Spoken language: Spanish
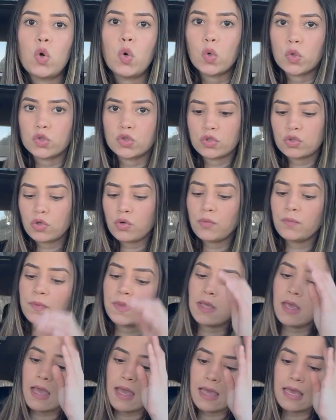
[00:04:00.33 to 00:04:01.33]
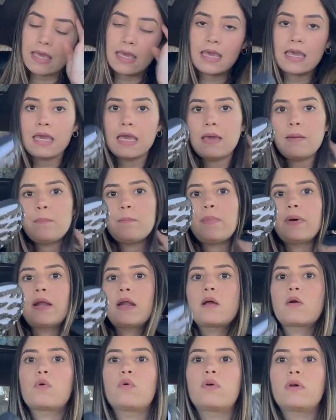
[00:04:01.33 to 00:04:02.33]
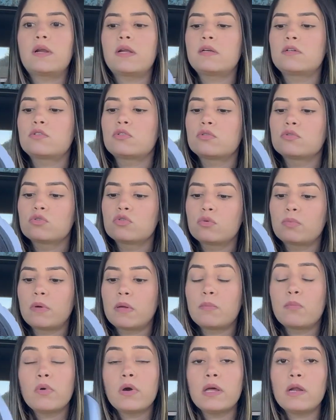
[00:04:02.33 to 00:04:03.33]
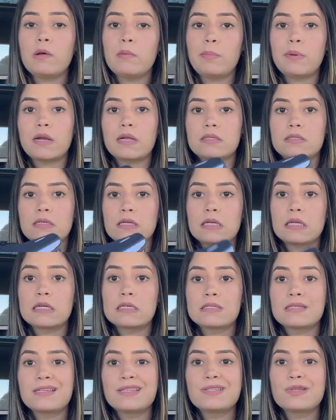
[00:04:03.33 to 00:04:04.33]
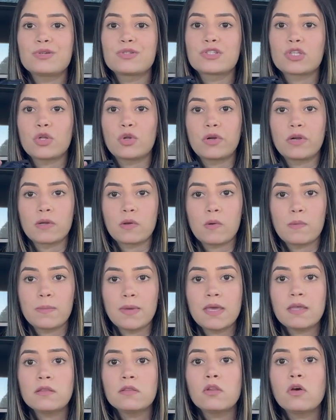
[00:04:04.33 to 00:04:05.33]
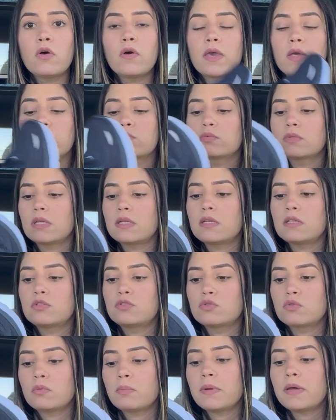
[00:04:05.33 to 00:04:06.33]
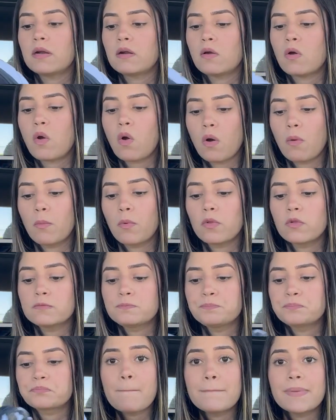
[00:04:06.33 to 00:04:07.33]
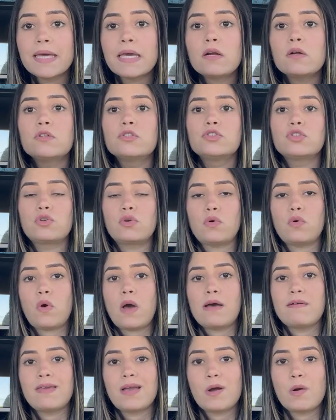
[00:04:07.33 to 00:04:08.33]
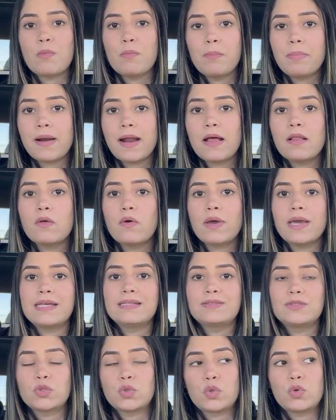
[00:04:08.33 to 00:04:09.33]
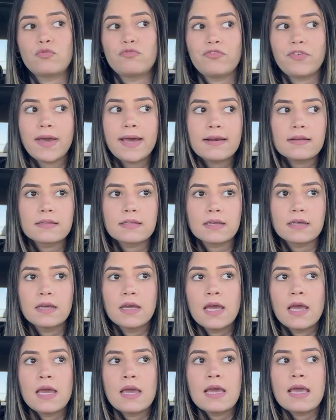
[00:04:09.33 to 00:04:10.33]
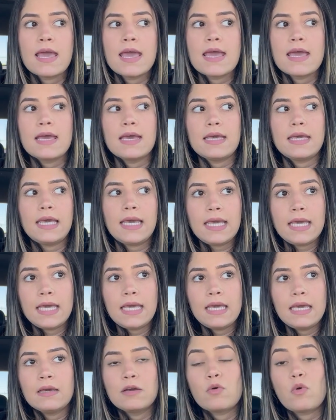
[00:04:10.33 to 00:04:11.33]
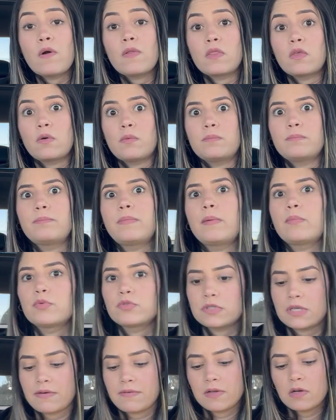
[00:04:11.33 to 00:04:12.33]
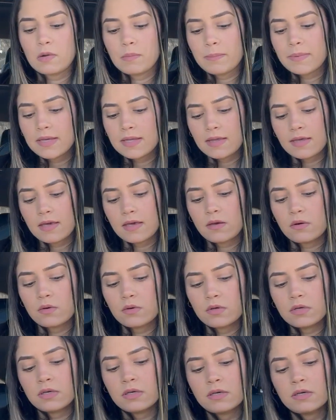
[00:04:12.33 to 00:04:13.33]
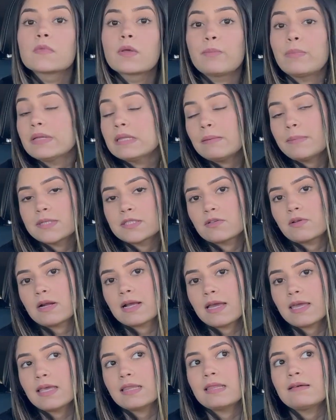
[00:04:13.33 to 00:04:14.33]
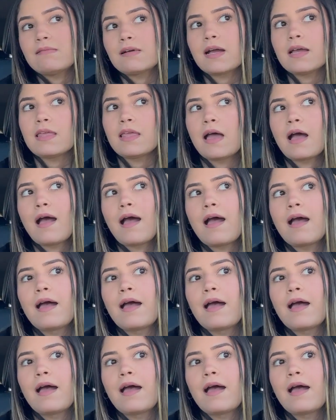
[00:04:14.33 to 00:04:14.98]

8 y para correr son súper buenos, para hacer ejercicios se los recomiendo, es un tenis súper cómodo, pero yo lo había comprado en tono verde y cuando me puse a ver los videos, pues de personas que ya estaban allá,